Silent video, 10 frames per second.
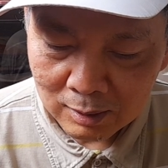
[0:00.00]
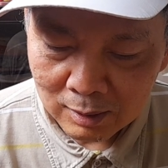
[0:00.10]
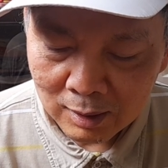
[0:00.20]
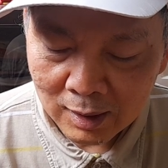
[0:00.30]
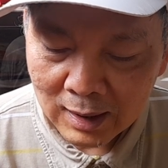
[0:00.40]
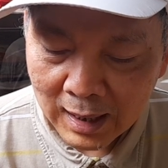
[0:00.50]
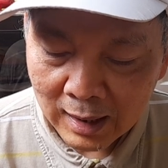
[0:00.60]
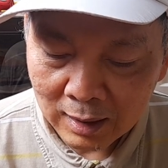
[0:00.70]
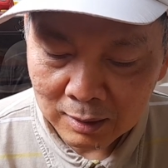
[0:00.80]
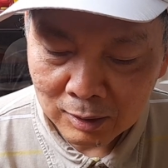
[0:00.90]
nó nghĩ ra
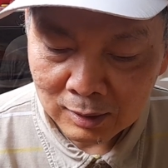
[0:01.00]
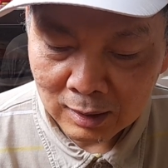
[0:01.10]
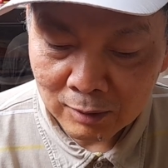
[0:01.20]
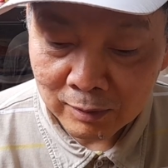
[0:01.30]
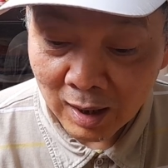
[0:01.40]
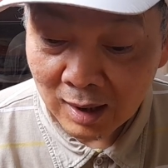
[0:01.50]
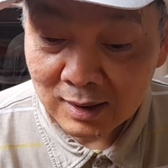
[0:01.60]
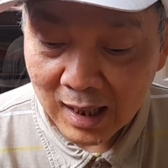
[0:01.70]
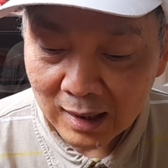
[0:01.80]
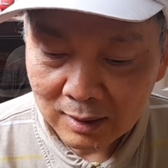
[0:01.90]
hà người ta nó vỡ
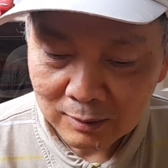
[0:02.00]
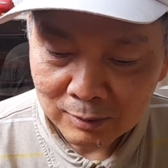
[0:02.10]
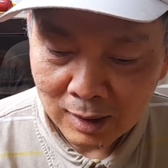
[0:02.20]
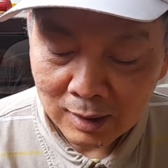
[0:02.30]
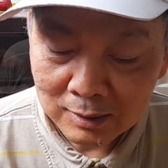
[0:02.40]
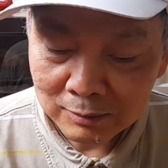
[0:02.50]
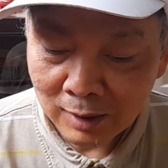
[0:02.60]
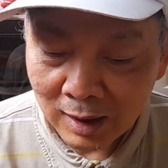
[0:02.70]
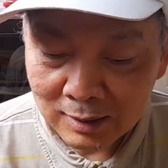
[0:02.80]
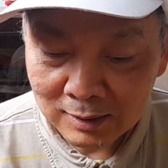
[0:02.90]
ra đó vỡ
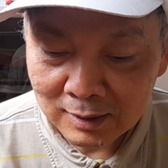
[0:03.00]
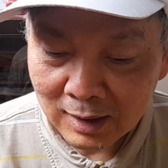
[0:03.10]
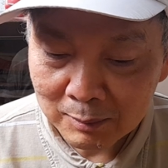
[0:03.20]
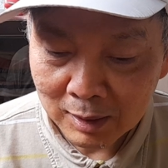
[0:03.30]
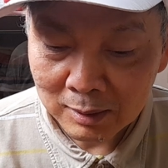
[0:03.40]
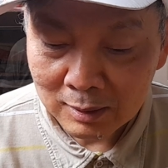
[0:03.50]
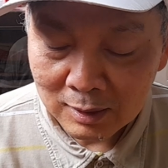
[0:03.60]
vỡ những cái mà